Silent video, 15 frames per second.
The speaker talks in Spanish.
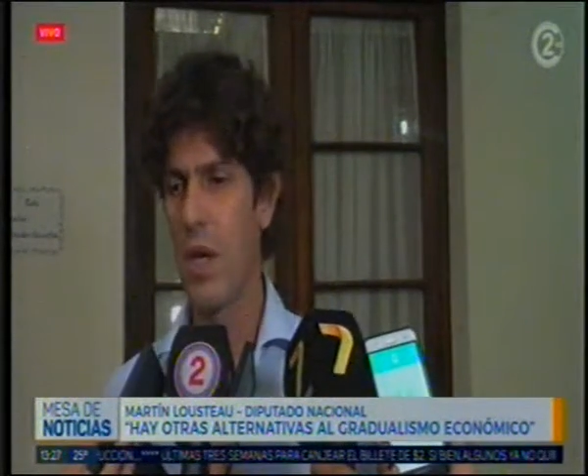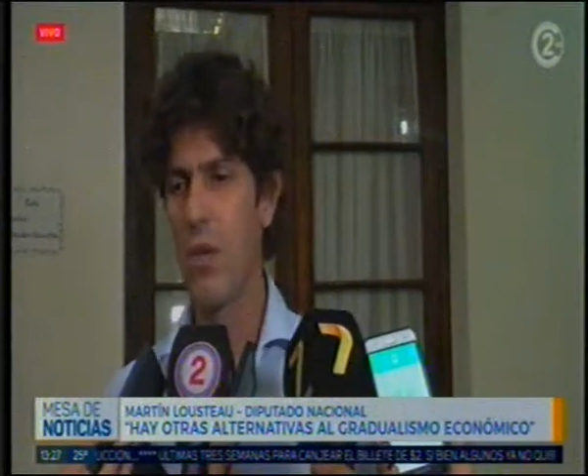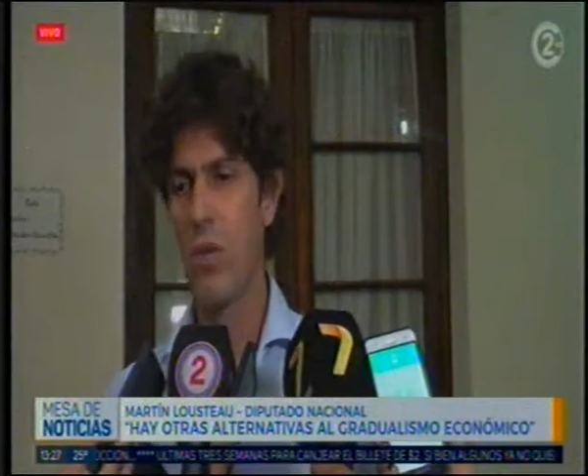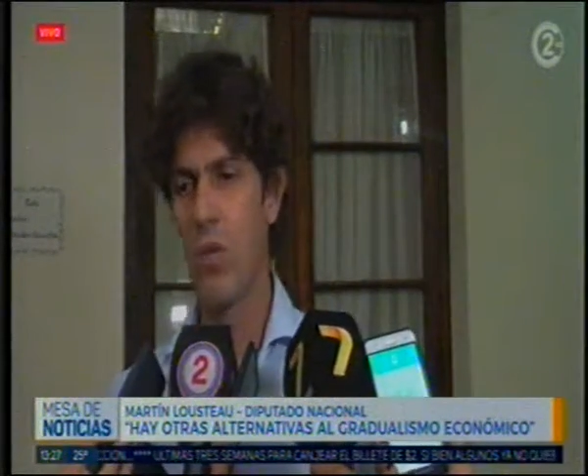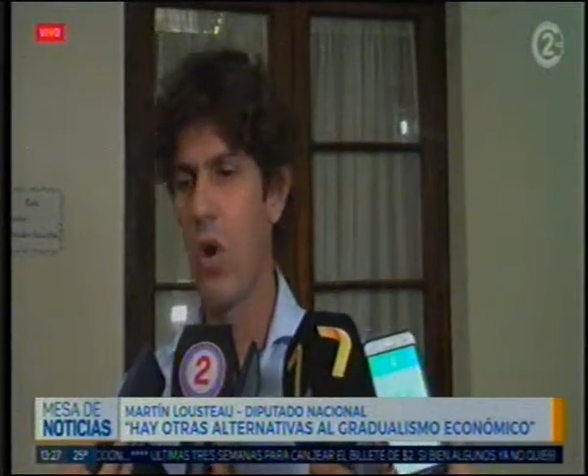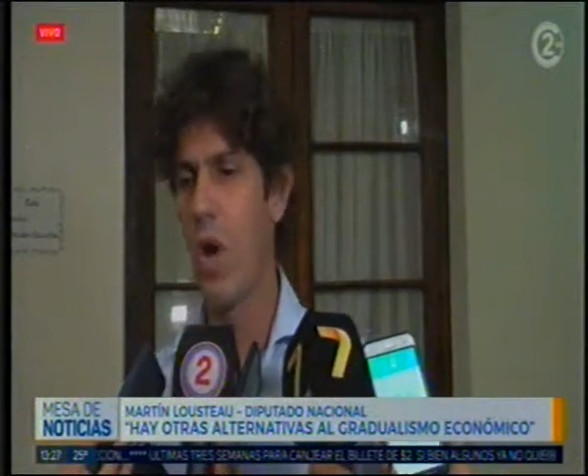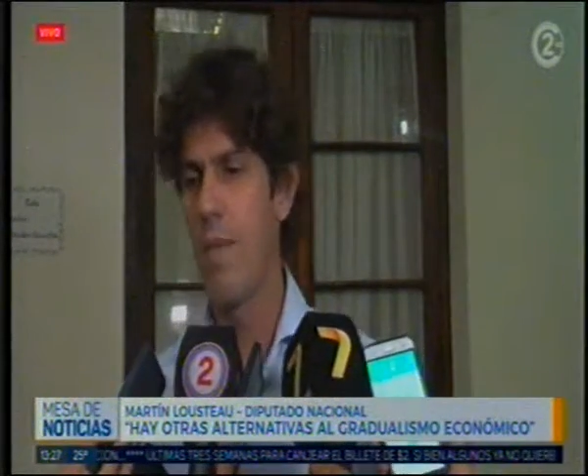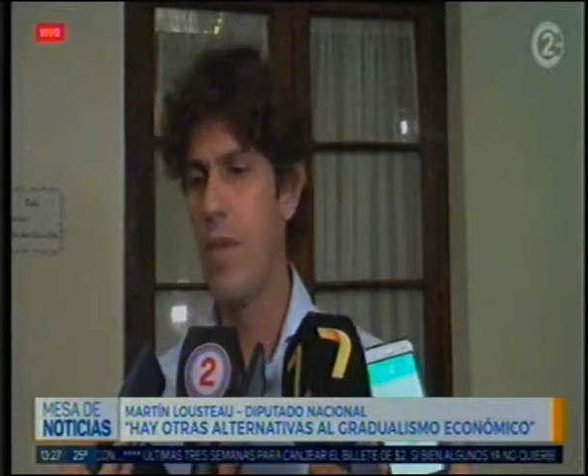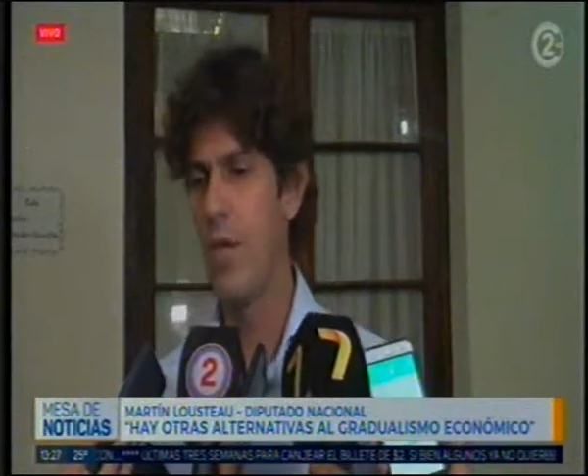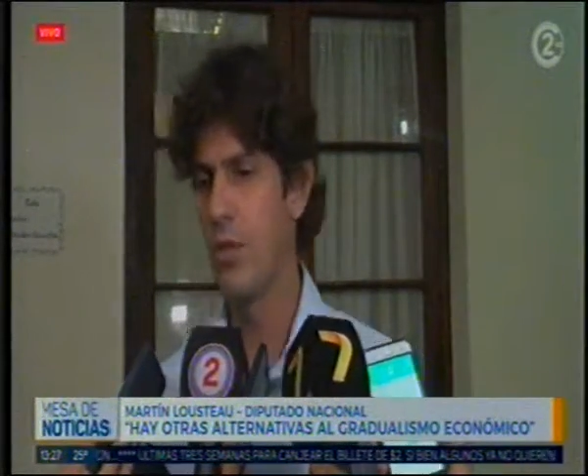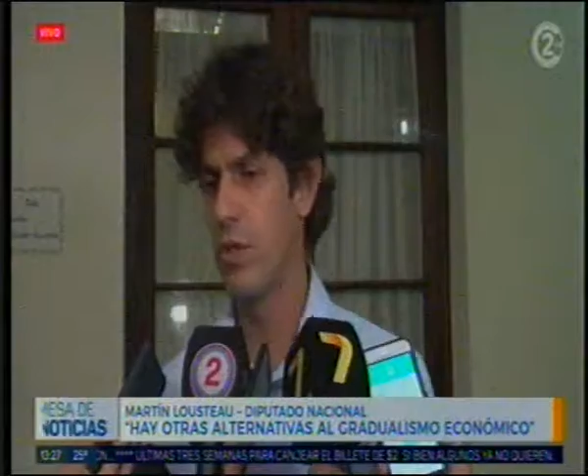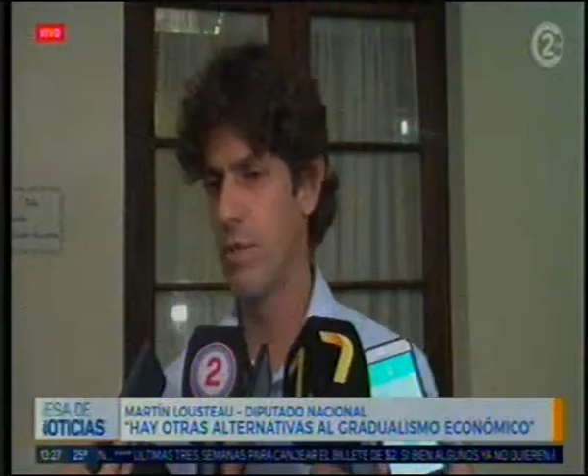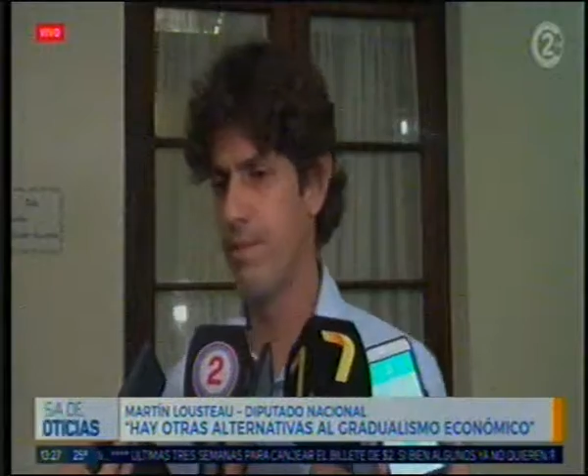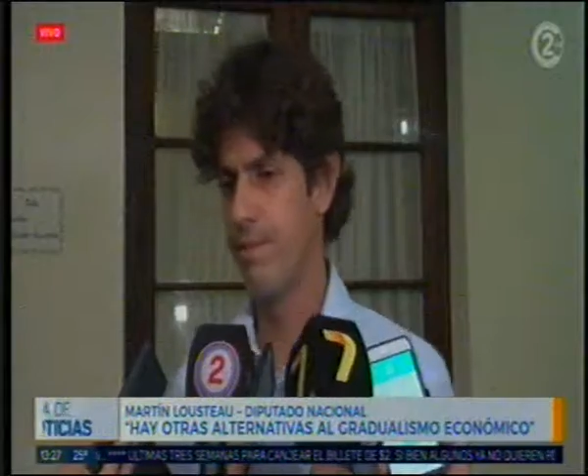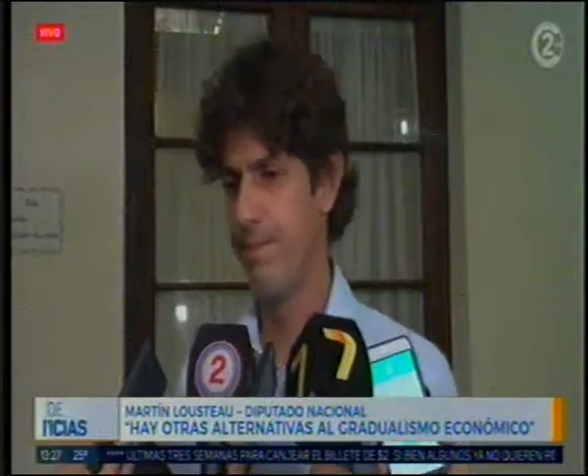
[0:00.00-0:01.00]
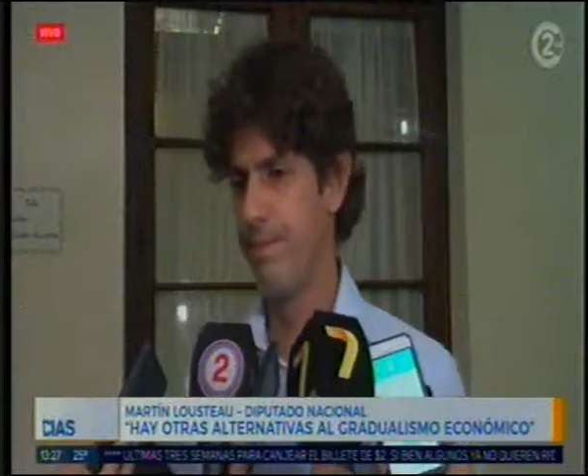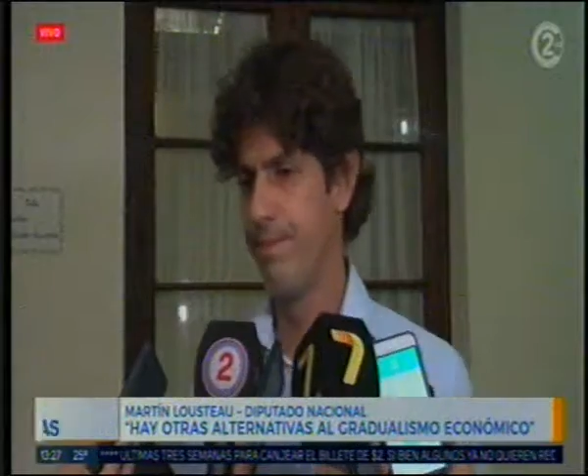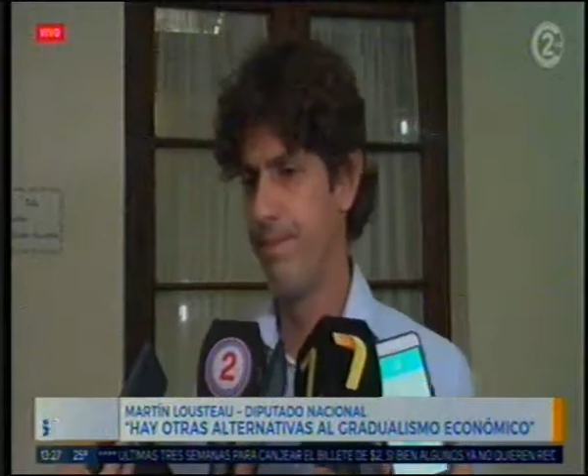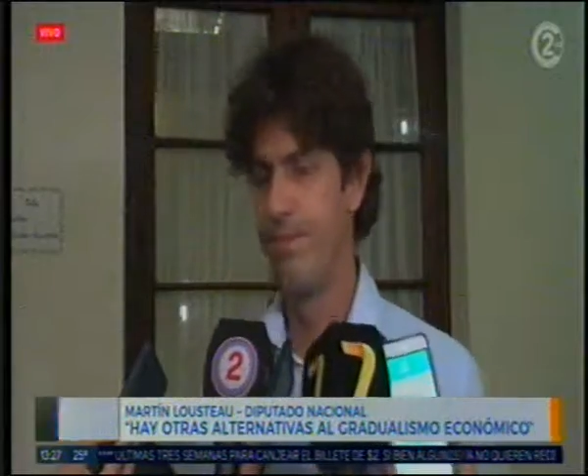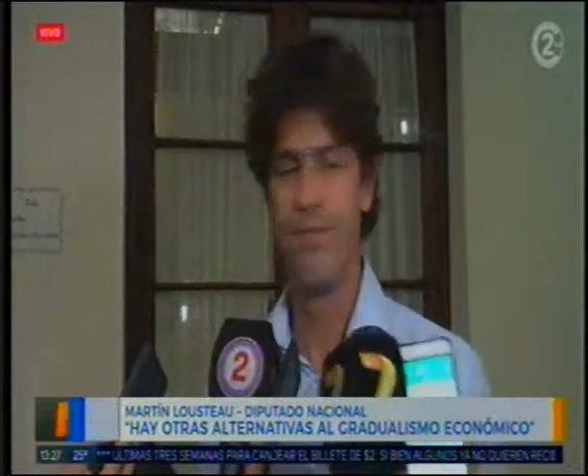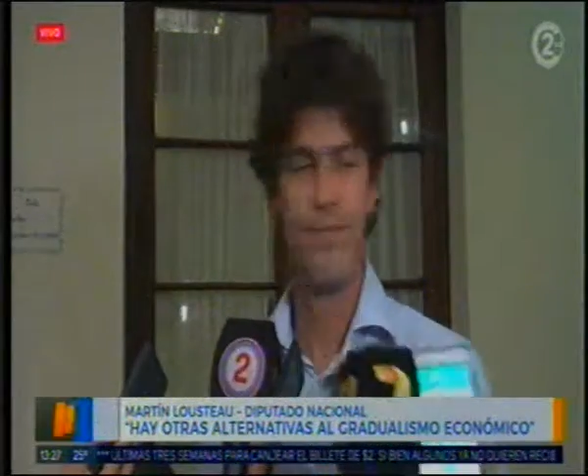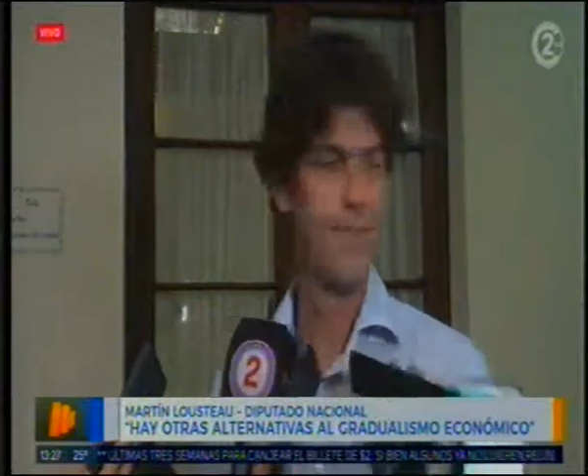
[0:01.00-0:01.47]
que hay otros caminos.
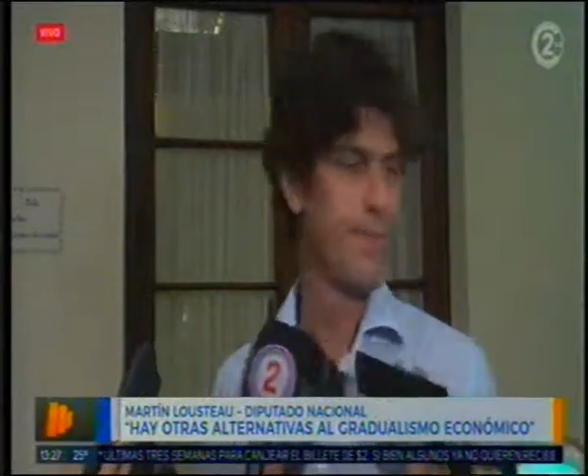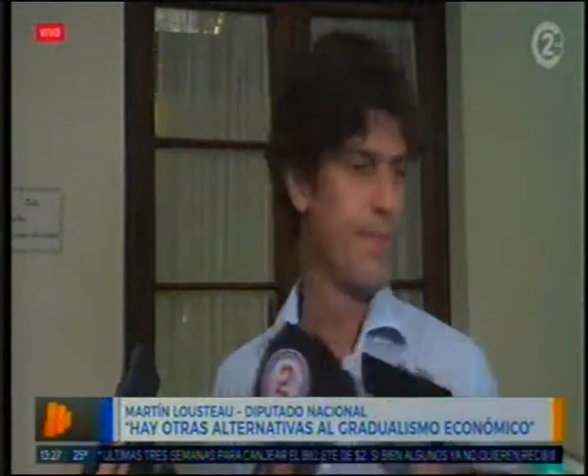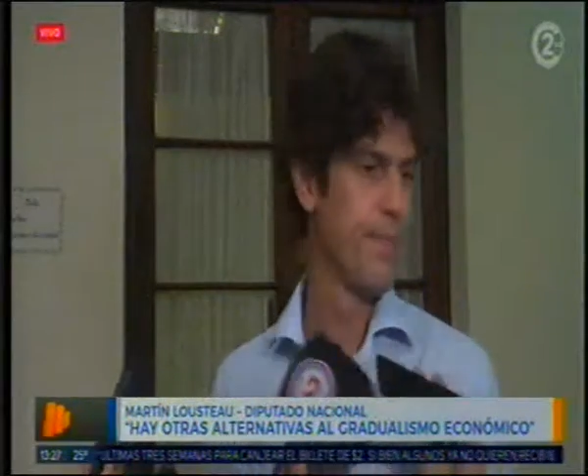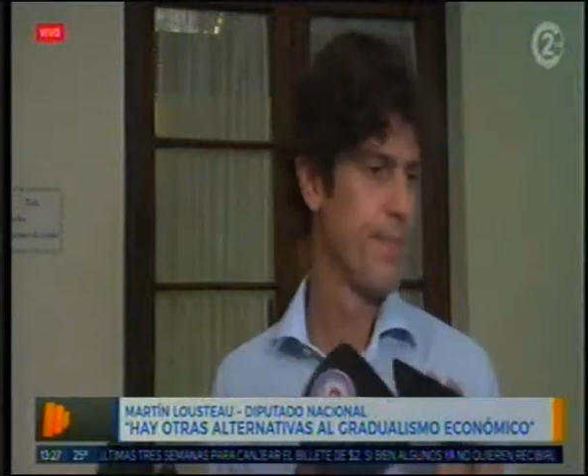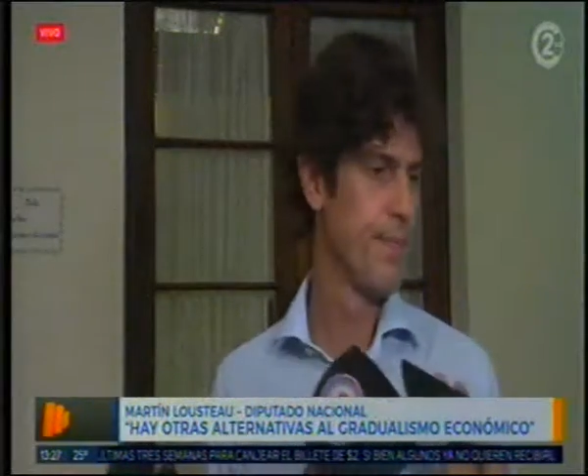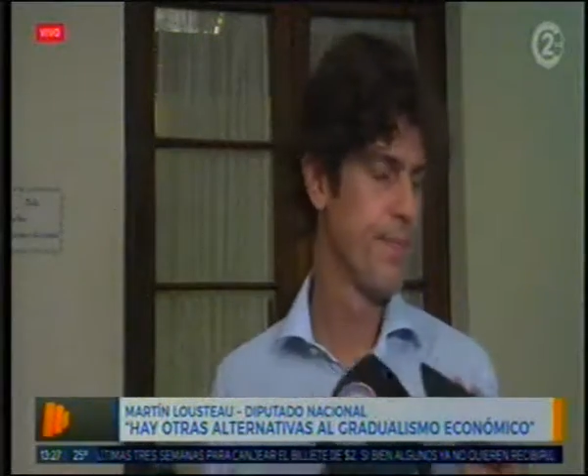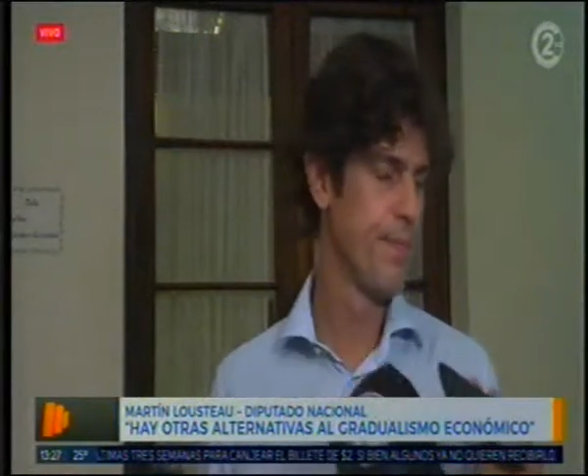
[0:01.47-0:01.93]
¿En qué aspecto